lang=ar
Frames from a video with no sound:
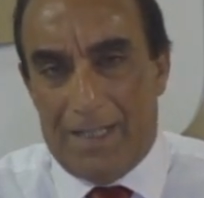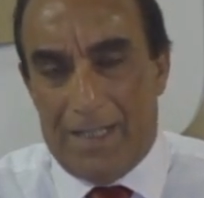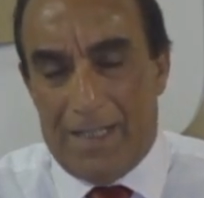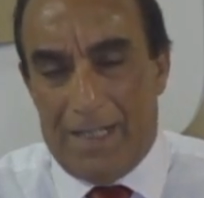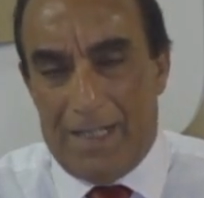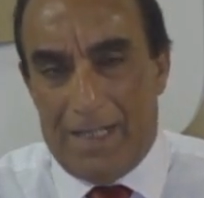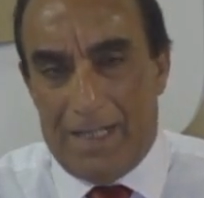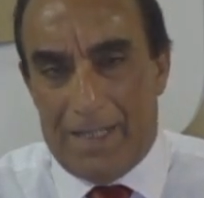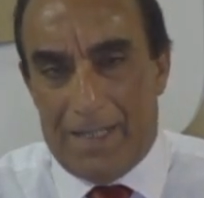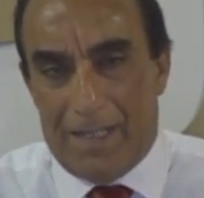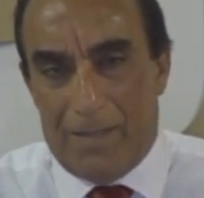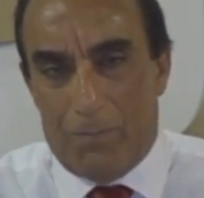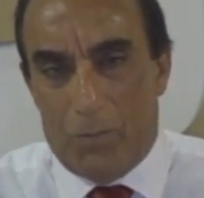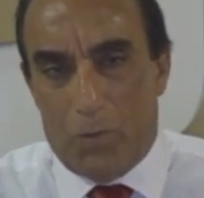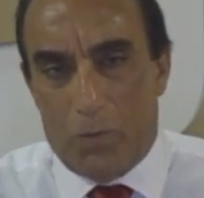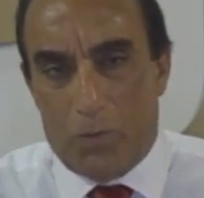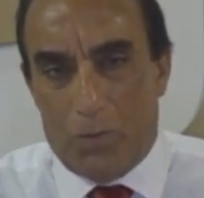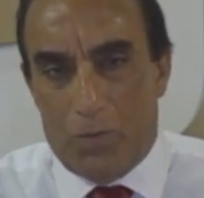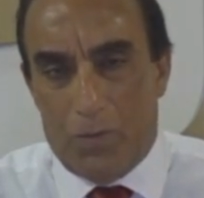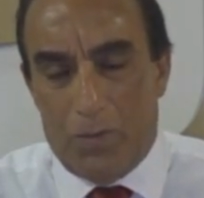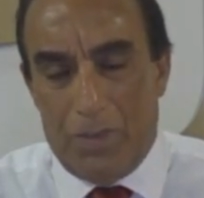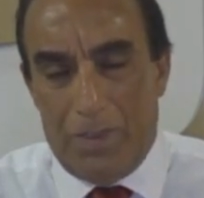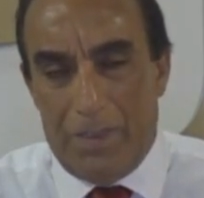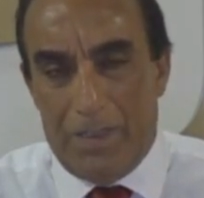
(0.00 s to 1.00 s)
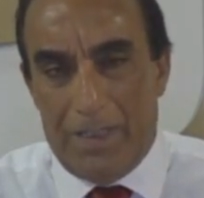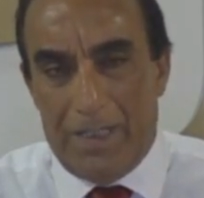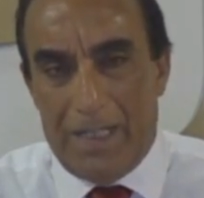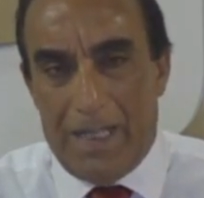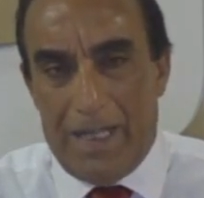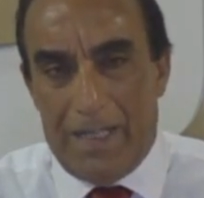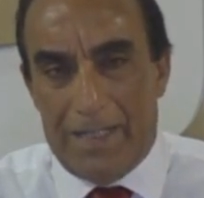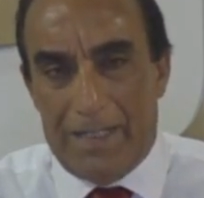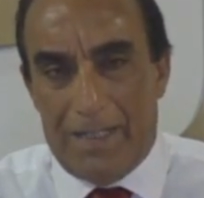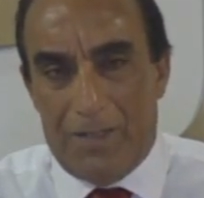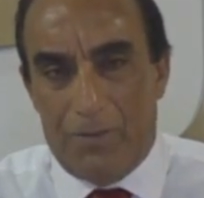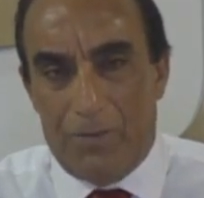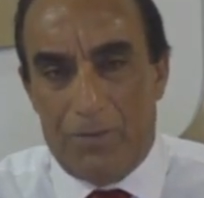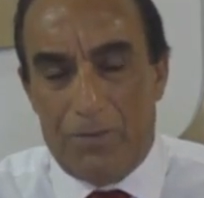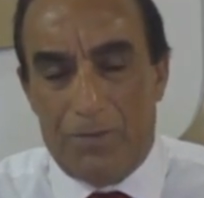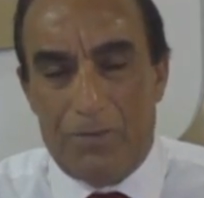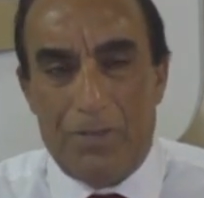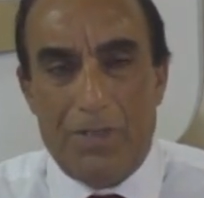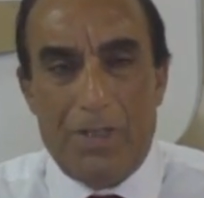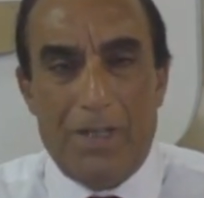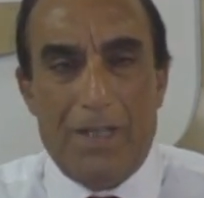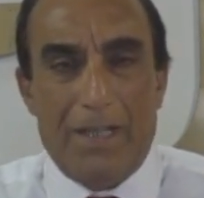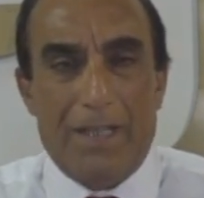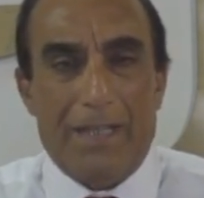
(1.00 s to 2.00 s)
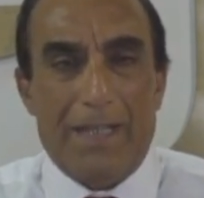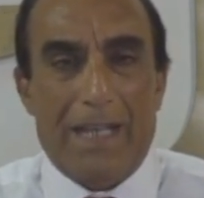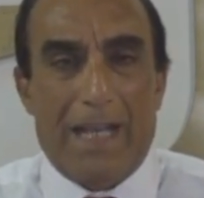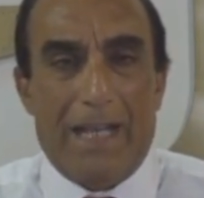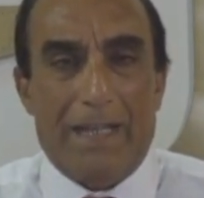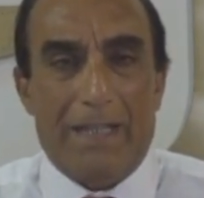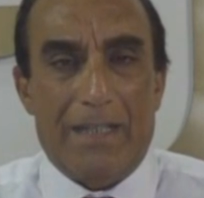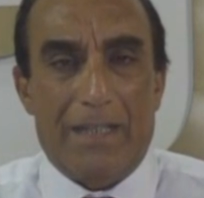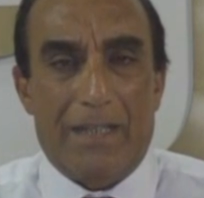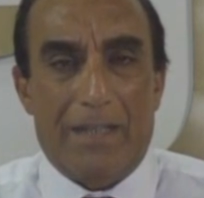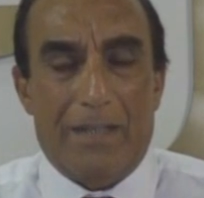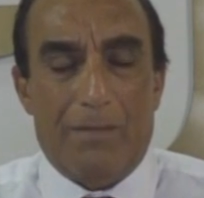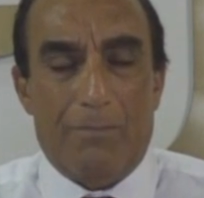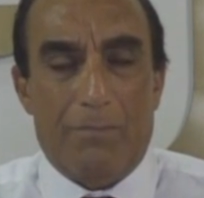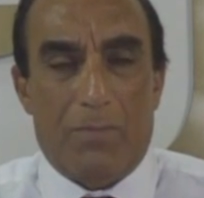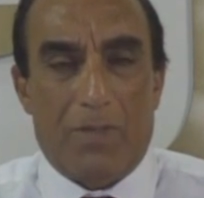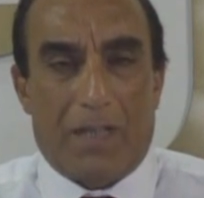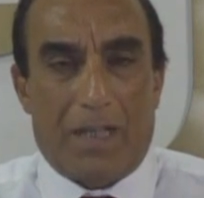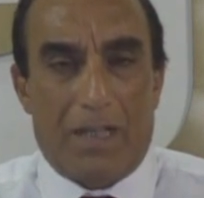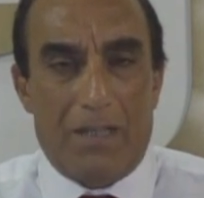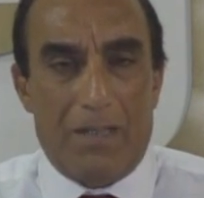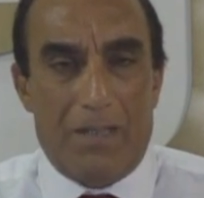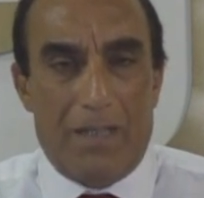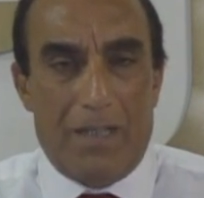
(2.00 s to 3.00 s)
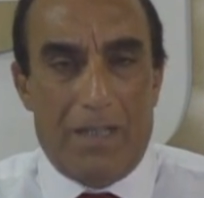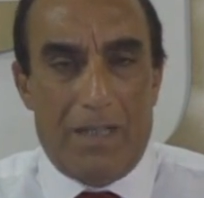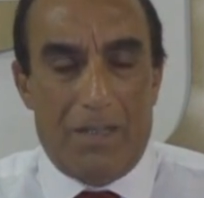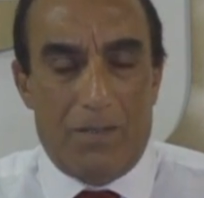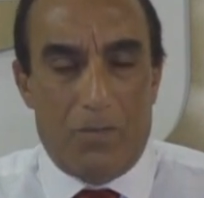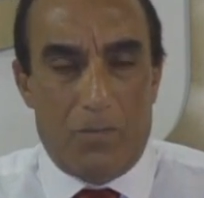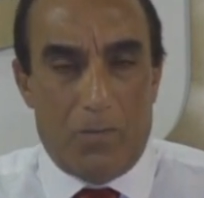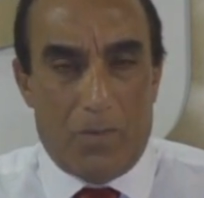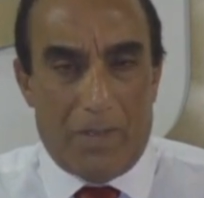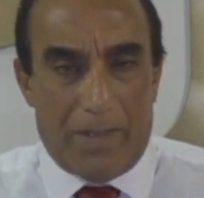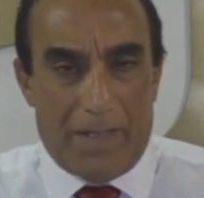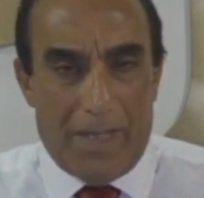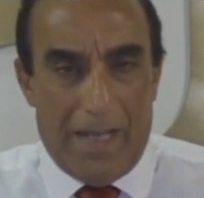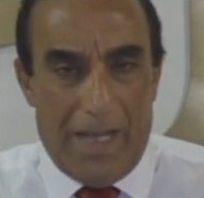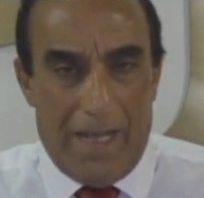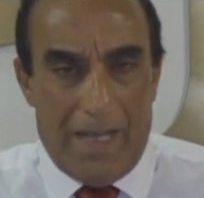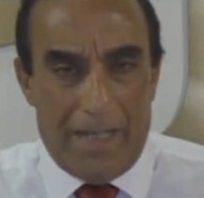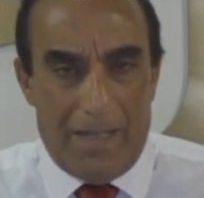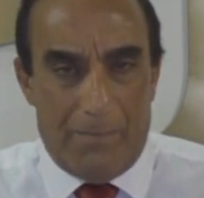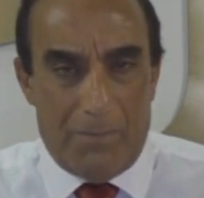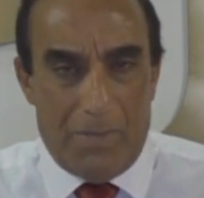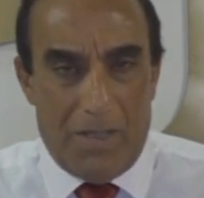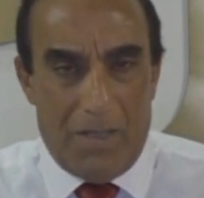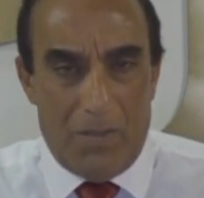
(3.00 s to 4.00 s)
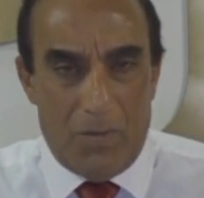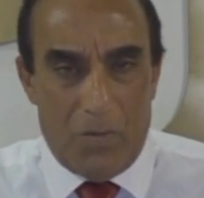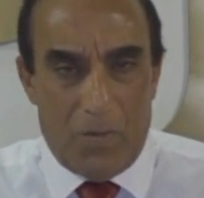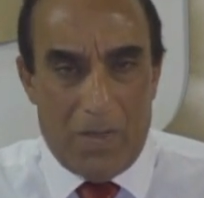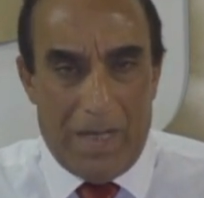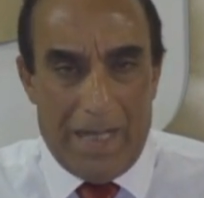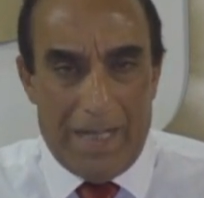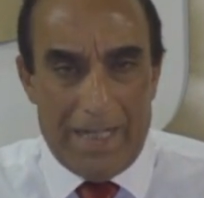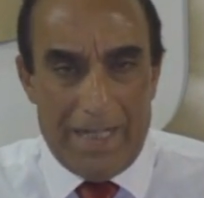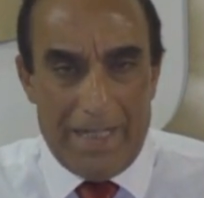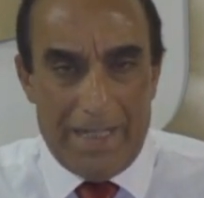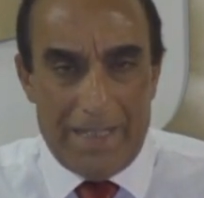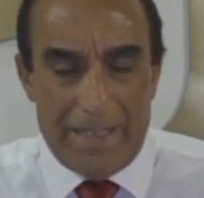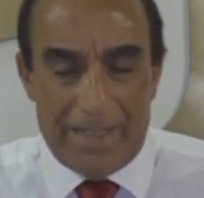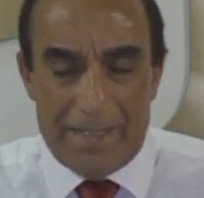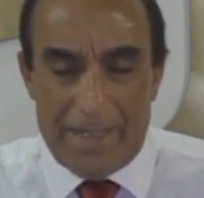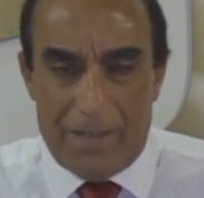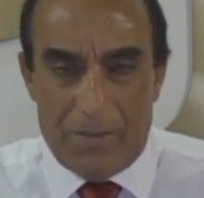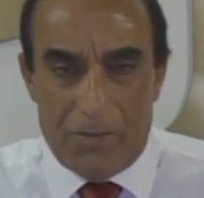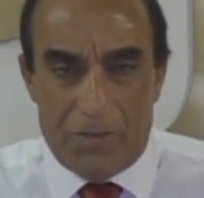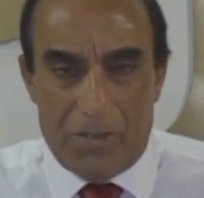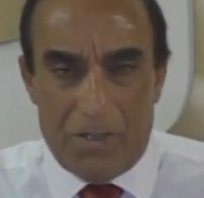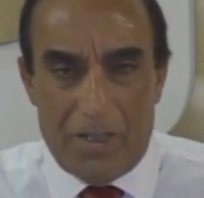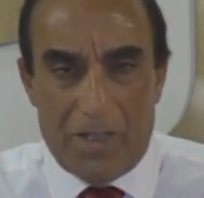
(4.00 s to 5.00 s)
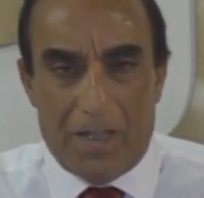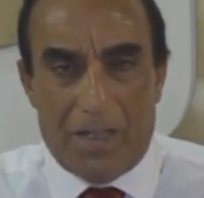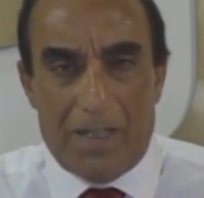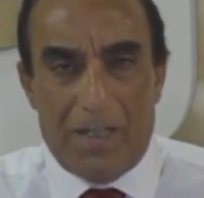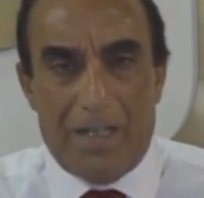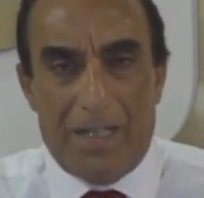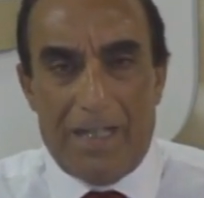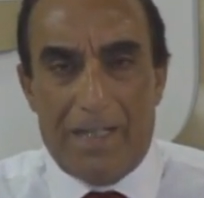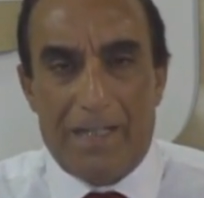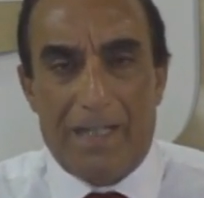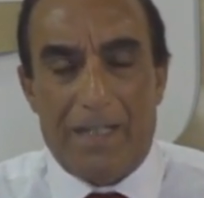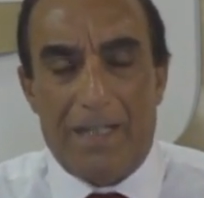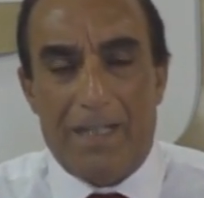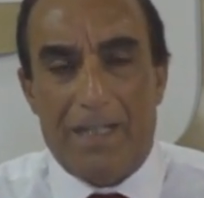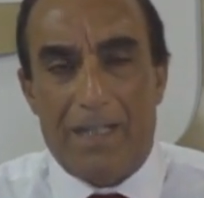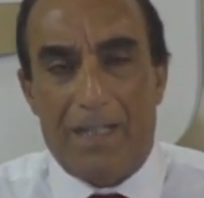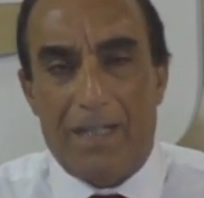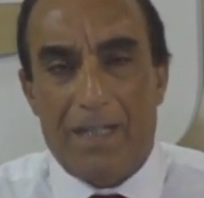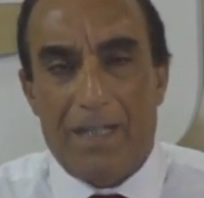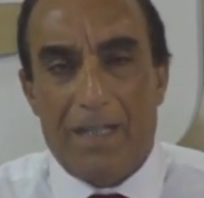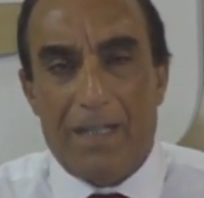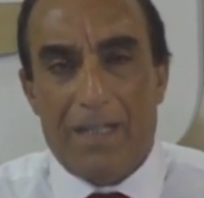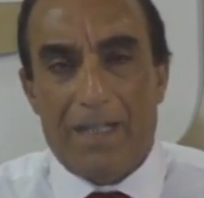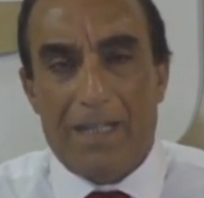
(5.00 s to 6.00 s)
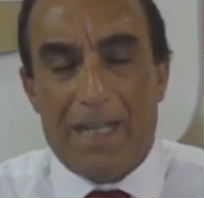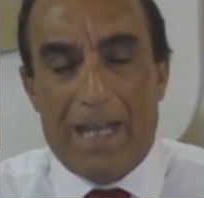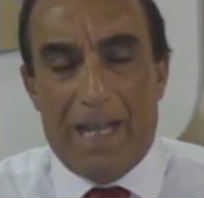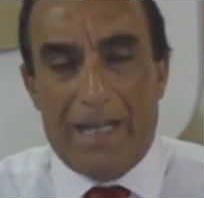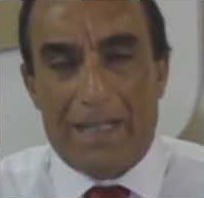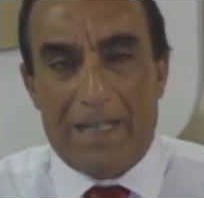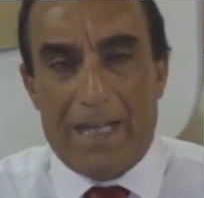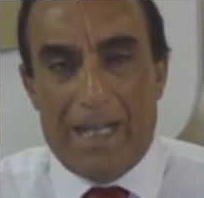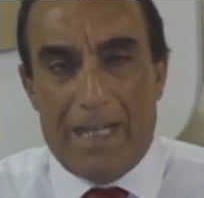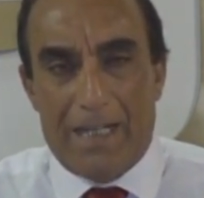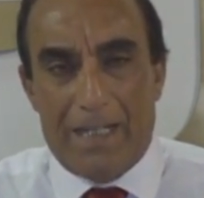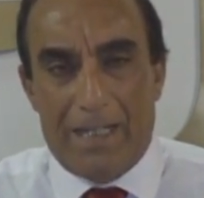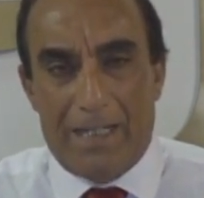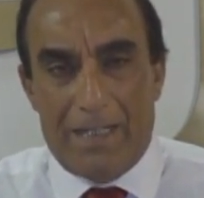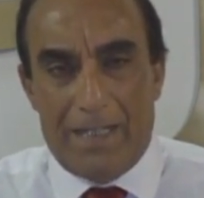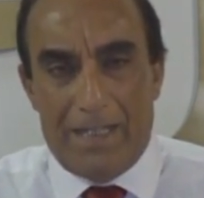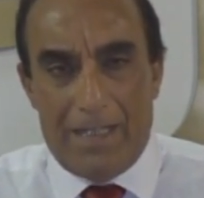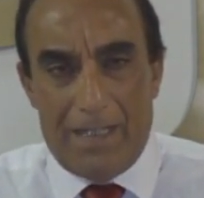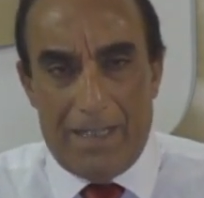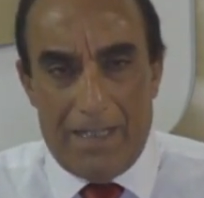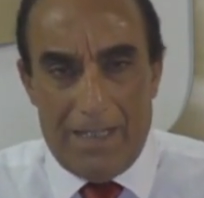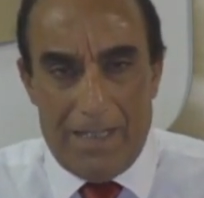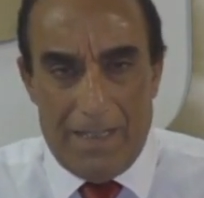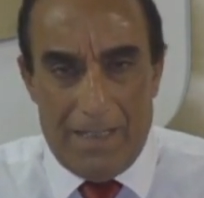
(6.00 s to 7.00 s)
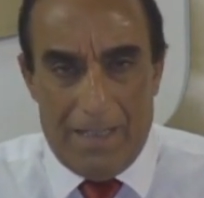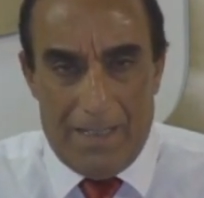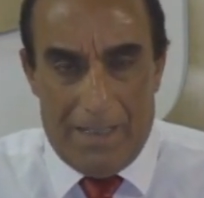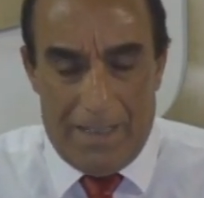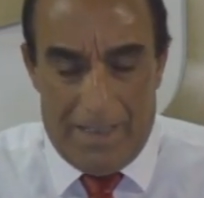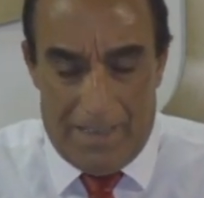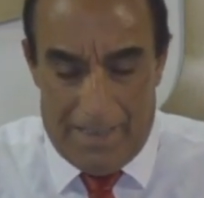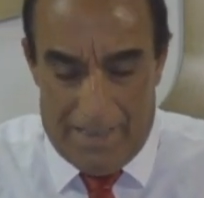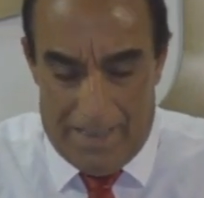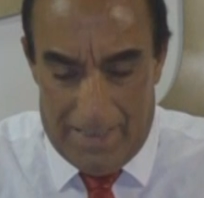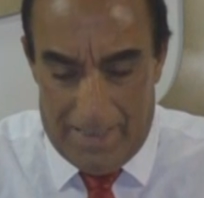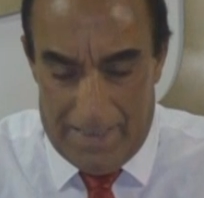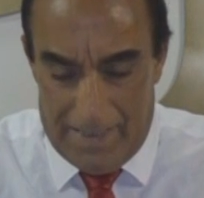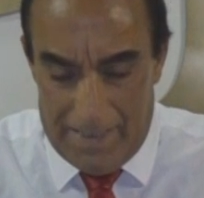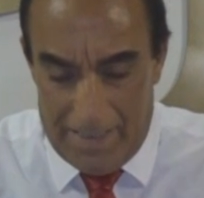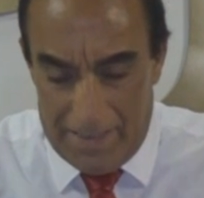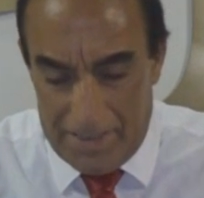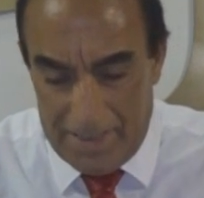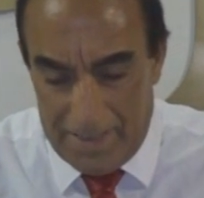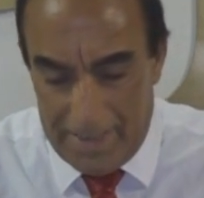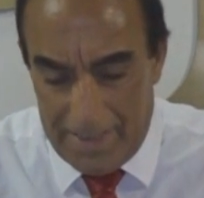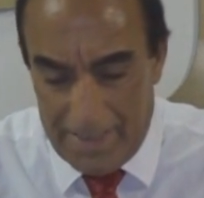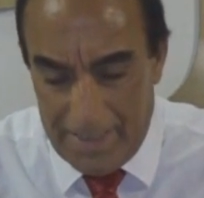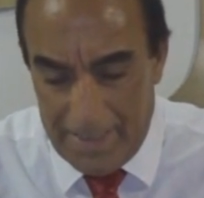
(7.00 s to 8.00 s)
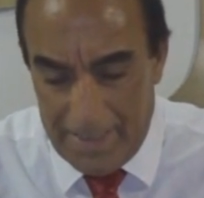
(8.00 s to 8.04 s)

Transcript: هذا الموضوع لأنه يعني بقى الوضع على ما هو عليه سنشير إليه يعني علنا نجد